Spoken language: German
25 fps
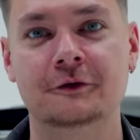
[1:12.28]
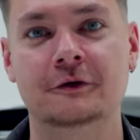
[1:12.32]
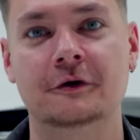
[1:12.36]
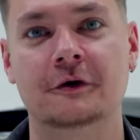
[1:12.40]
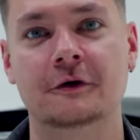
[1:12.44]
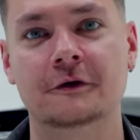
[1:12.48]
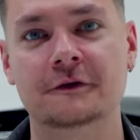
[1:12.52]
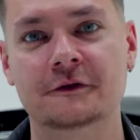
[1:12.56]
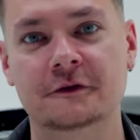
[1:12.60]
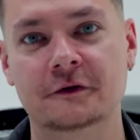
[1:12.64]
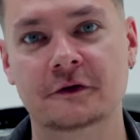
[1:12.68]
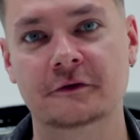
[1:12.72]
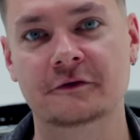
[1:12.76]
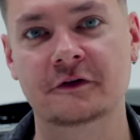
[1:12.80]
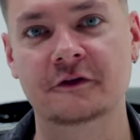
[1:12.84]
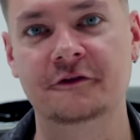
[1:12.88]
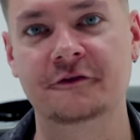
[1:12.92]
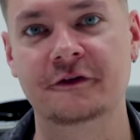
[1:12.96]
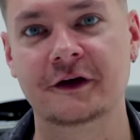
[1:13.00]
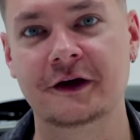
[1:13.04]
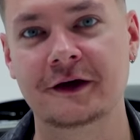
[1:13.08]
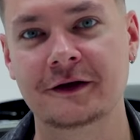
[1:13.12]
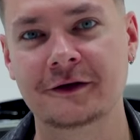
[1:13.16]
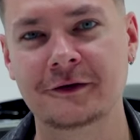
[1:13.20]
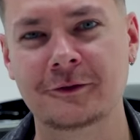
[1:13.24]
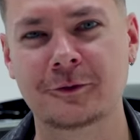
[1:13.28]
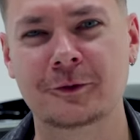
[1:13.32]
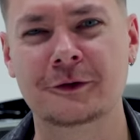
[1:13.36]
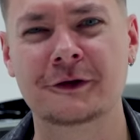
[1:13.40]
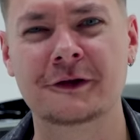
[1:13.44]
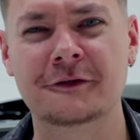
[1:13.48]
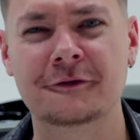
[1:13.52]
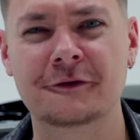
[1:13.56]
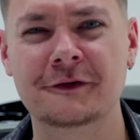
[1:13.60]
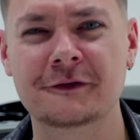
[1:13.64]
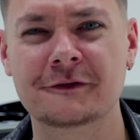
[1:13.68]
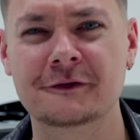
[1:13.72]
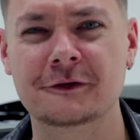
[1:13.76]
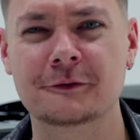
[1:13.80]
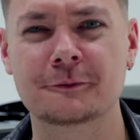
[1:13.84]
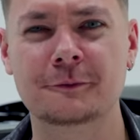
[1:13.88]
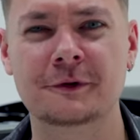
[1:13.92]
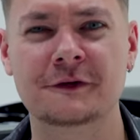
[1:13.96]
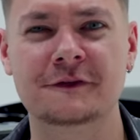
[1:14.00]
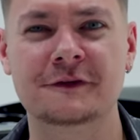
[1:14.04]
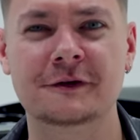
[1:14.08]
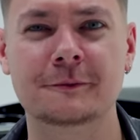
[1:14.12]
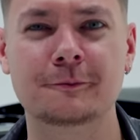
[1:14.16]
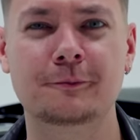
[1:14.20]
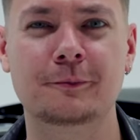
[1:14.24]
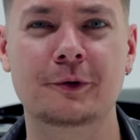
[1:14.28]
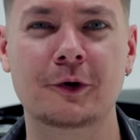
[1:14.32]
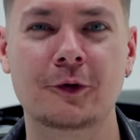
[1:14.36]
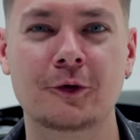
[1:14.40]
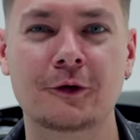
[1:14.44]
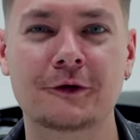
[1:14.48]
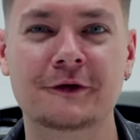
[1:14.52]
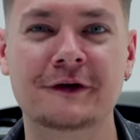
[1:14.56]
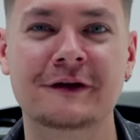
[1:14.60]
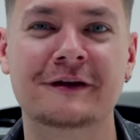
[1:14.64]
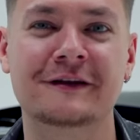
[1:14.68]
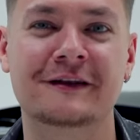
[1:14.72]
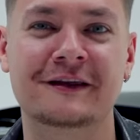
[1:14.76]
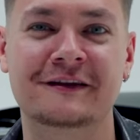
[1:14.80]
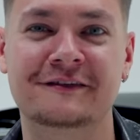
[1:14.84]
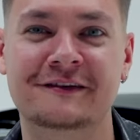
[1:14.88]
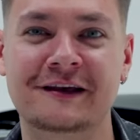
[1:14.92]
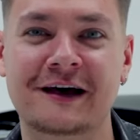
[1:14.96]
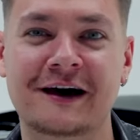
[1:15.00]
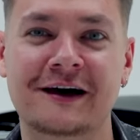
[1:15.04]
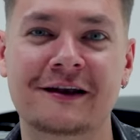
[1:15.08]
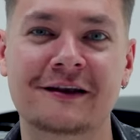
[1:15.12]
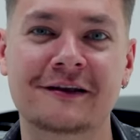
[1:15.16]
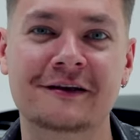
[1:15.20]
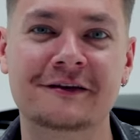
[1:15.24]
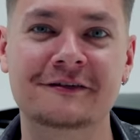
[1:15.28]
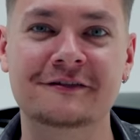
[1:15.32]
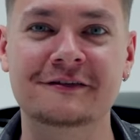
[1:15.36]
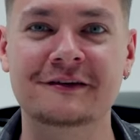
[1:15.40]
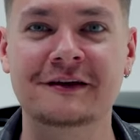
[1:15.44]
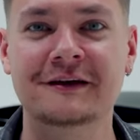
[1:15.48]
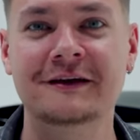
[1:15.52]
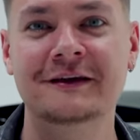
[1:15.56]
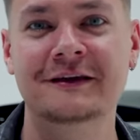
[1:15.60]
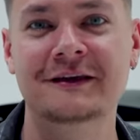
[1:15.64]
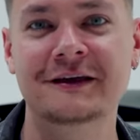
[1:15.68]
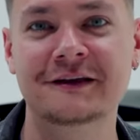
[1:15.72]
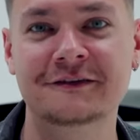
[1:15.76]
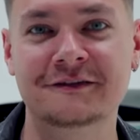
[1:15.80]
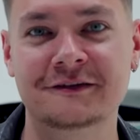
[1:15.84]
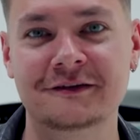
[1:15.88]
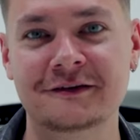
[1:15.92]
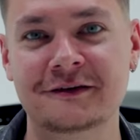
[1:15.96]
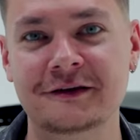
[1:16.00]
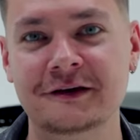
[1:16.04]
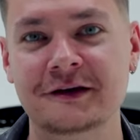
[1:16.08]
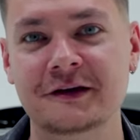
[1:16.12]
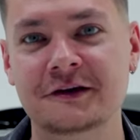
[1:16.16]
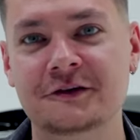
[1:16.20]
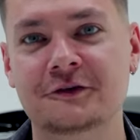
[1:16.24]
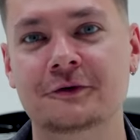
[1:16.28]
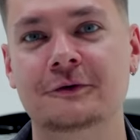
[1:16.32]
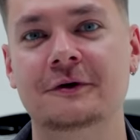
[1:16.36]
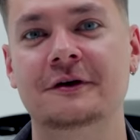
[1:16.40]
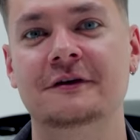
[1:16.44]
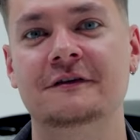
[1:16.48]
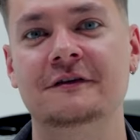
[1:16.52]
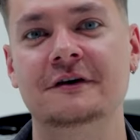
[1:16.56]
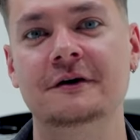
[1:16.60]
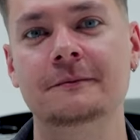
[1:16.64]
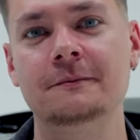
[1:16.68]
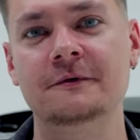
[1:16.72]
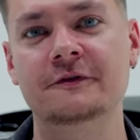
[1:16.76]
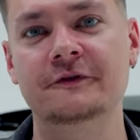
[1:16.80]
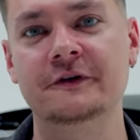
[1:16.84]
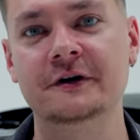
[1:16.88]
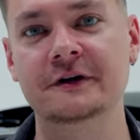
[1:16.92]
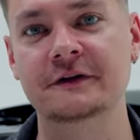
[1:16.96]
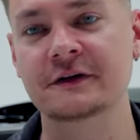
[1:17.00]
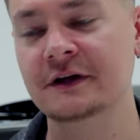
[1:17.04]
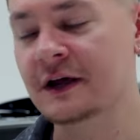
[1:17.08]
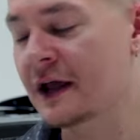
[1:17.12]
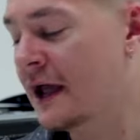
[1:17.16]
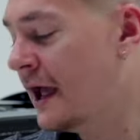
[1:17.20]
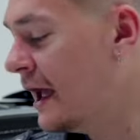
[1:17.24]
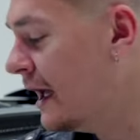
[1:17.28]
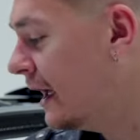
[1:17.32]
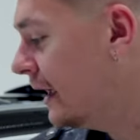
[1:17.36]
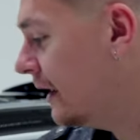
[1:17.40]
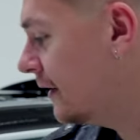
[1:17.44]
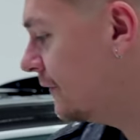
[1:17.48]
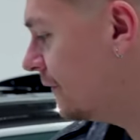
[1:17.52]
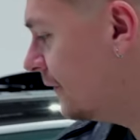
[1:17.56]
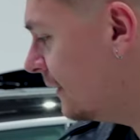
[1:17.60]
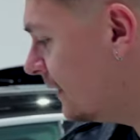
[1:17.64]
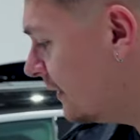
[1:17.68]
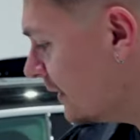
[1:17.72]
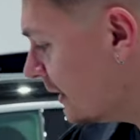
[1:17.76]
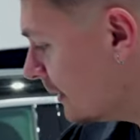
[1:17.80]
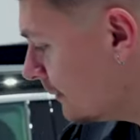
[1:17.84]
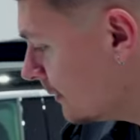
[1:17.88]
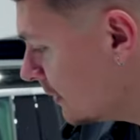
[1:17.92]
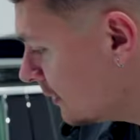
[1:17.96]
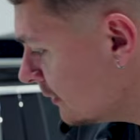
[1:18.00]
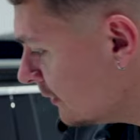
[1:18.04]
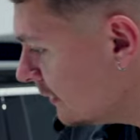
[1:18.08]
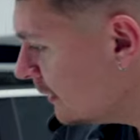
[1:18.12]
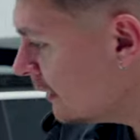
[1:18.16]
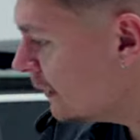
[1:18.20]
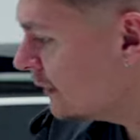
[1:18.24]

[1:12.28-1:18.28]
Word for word: und Crossover-Fan und ich finde es auch ein bisschen blöd, dass alles jetzt in die Richtung getrimmt wird. Ich finde aber,